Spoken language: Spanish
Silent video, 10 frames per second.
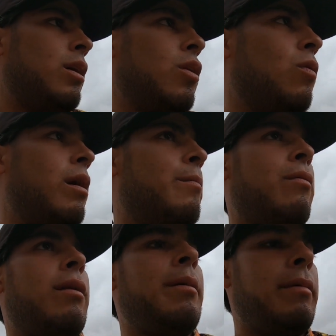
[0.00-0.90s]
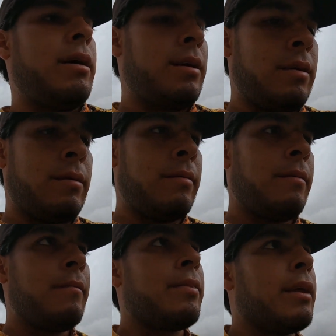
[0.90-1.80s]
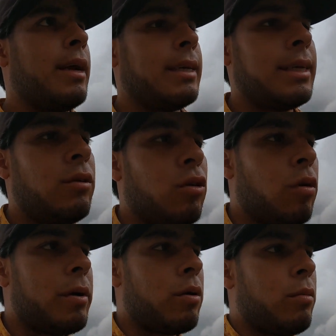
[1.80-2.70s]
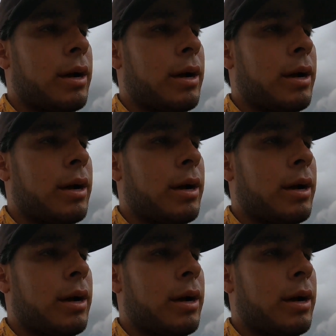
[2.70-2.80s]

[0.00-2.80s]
No hay problema. Ese no come